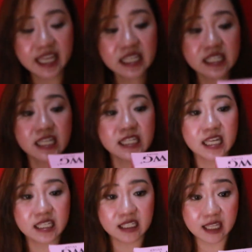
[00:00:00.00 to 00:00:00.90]
This is
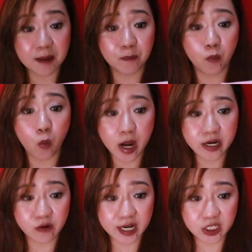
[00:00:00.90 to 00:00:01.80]
a step
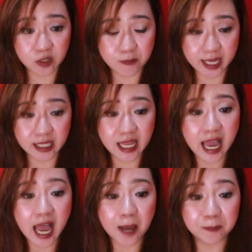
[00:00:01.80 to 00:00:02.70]
one regimen.
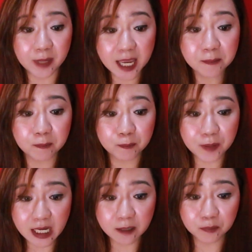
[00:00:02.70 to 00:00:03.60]
Apply
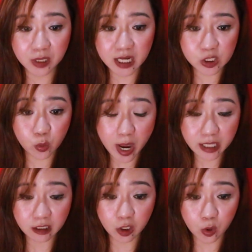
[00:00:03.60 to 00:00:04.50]
Pink Plus
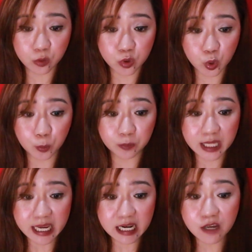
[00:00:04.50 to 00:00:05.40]
White Glow Soap
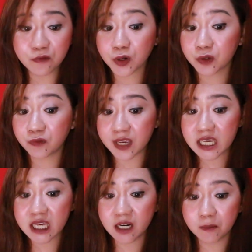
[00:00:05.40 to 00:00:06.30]
daily for
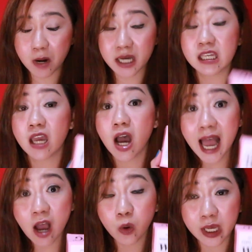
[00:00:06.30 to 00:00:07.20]
face and body.
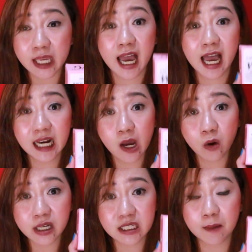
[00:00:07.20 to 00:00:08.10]
Ah, okay. Akala
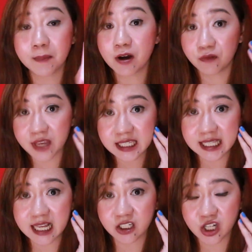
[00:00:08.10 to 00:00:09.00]
ko kasi pang
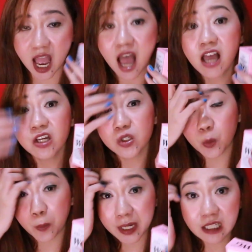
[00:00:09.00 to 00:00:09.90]
face lang siya.
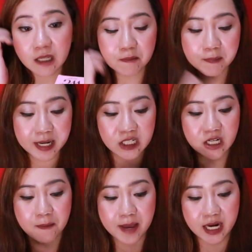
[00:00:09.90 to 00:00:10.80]
So, pwede din pala
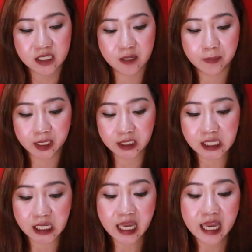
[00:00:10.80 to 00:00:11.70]
siya para sa
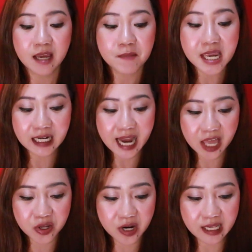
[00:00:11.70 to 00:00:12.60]
body. Make
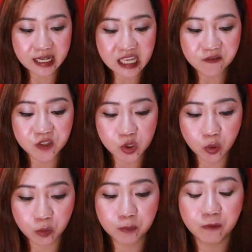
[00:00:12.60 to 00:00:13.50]
lather and lead
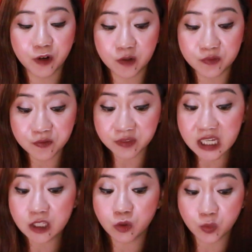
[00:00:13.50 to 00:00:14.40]
soap for
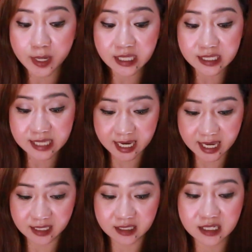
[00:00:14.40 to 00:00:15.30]
15 to 20
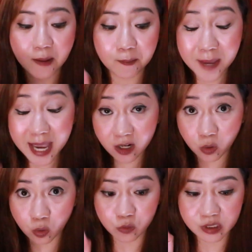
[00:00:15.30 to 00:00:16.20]
seconds.
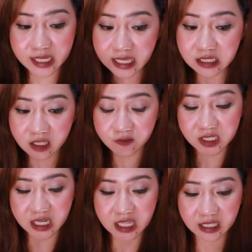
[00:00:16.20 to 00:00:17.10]
Pero, kung sensitive
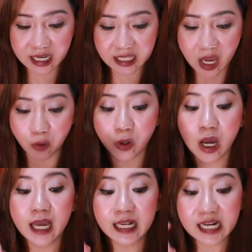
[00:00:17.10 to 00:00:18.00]
skin ka daw,
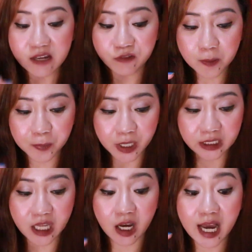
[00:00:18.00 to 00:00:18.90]
Leave the
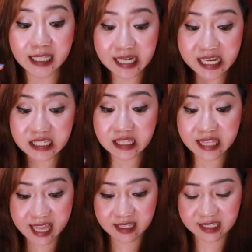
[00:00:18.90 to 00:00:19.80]
product at least
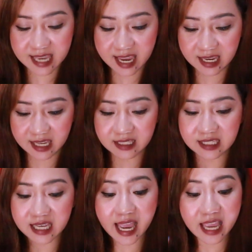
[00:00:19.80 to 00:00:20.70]
10 seconds.
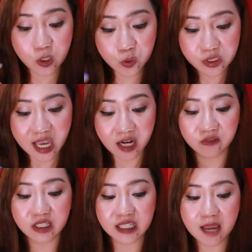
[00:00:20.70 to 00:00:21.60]
Use
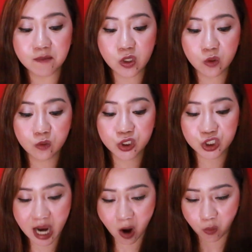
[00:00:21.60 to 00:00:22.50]
every time you
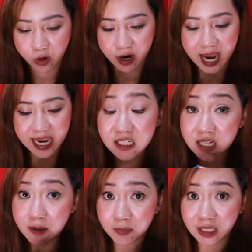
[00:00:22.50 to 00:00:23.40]
shower. And
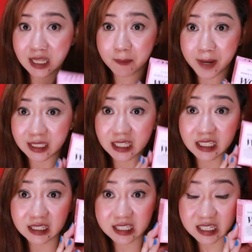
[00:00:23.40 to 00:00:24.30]
syempre, dapat
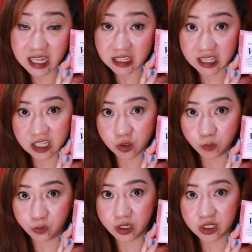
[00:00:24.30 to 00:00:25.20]
ipit-skin test
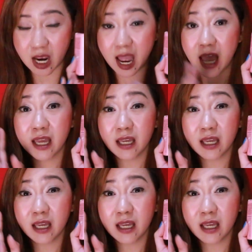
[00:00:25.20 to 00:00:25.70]
mo muna siya.